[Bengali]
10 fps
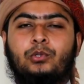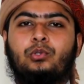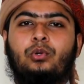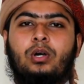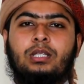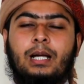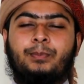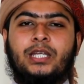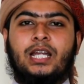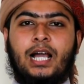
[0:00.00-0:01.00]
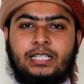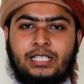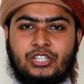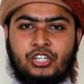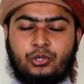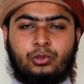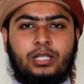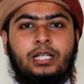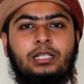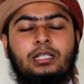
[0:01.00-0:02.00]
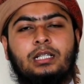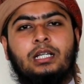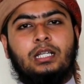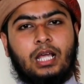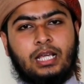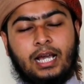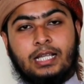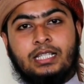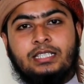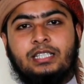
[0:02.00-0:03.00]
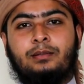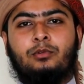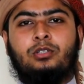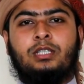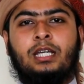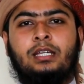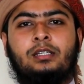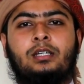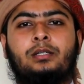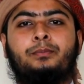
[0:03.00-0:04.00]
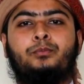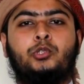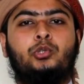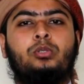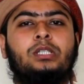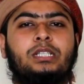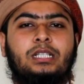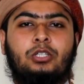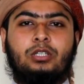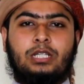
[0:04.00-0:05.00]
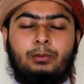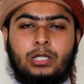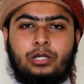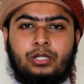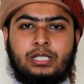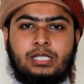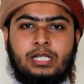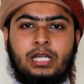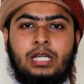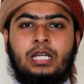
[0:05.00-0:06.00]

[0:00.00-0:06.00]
বন্ধুগণ আপনারা হাদিসটি শুনলেন এই হাদিসের মধ্যে মুসল্লিদের কথা বলা হয়েছে